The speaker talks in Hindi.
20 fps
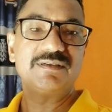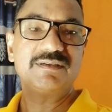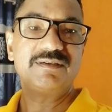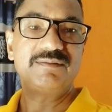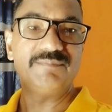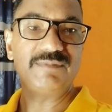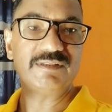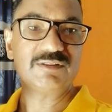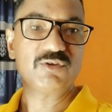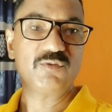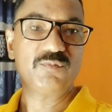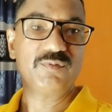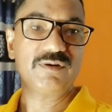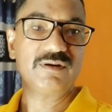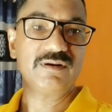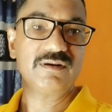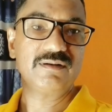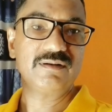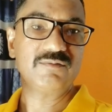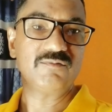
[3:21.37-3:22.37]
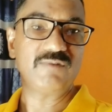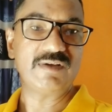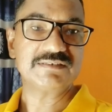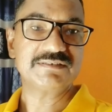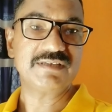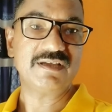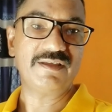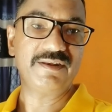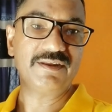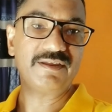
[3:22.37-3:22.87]
मिलता हूँ फिर वहाँ से
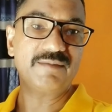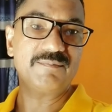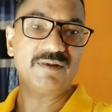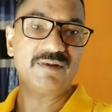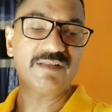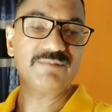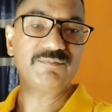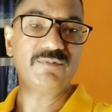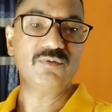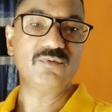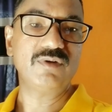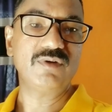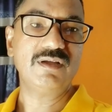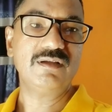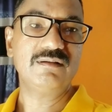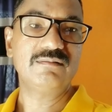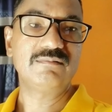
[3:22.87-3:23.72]
आने के बाद मिलूँगा